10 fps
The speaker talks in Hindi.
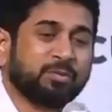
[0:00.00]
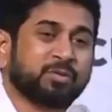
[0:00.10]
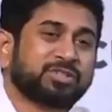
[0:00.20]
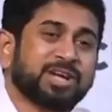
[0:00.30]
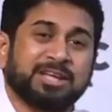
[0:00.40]

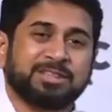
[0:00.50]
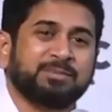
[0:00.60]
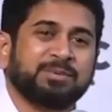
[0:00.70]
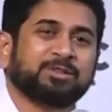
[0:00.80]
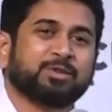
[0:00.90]
चाहती
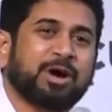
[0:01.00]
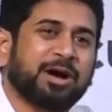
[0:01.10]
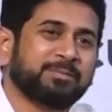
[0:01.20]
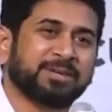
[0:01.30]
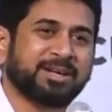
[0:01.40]
भी तो आप
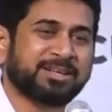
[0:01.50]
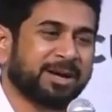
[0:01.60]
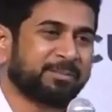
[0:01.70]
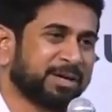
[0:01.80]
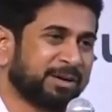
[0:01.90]
ही की
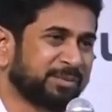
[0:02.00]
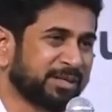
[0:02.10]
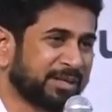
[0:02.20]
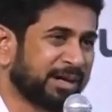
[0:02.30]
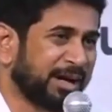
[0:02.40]
कामयाबी
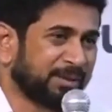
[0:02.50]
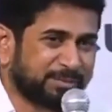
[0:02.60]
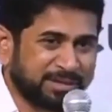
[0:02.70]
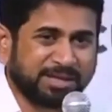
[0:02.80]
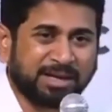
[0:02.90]
आप ही
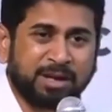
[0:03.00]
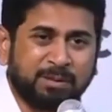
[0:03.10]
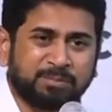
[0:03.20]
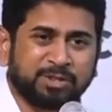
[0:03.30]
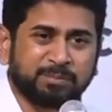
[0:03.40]
के
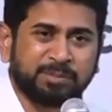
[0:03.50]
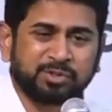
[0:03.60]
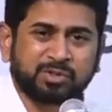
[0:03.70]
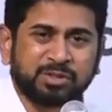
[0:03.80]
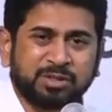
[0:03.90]
अकॉम्प्लिशमेंट्स
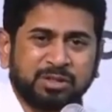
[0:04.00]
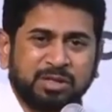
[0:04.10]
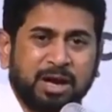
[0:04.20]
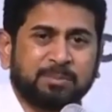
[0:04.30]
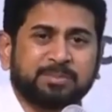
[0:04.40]

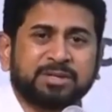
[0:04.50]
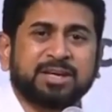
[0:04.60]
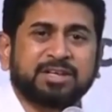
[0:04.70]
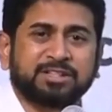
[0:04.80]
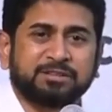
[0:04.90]
आप ही के
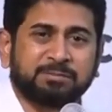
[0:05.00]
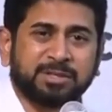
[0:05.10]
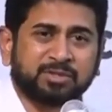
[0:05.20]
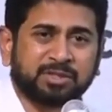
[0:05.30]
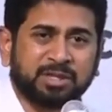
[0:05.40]

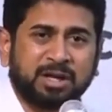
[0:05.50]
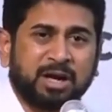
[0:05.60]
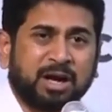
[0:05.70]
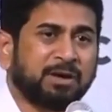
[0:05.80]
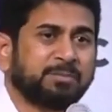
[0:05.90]
अचीवमेंट्स
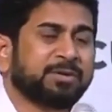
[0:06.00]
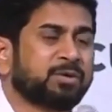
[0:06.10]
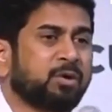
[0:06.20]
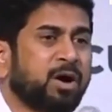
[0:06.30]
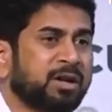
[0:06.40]
आप ही को
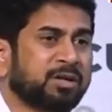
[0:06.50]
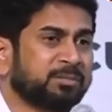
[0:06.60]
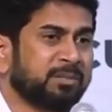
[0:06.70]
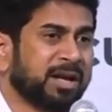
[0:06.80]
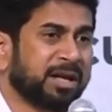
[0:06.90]
ऑनर
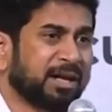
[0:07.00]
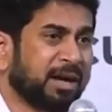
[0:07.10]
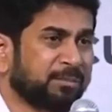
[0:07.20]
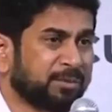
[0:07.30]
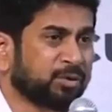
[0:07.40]
मिले
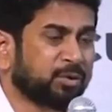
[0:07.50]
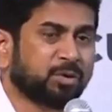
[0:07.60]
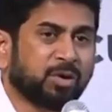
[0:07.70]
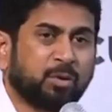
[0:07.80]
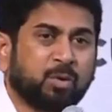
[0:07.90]
आप ही को
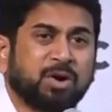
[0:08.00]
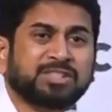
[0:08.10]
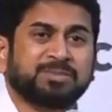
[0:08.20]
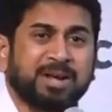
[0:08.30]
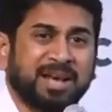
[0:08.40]
अवार्ड्स मिले